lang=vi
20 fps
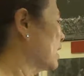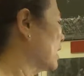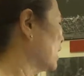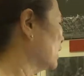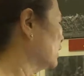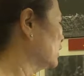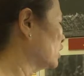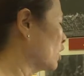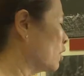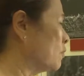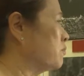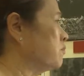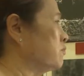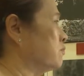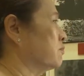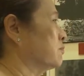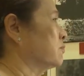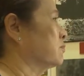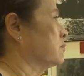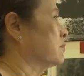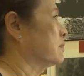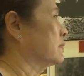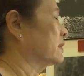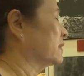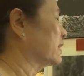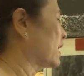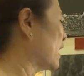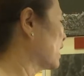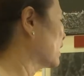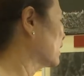À, anh Trung,
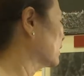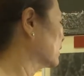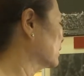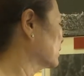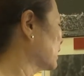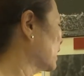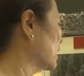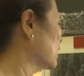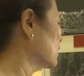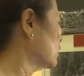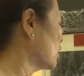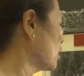Trần Thanh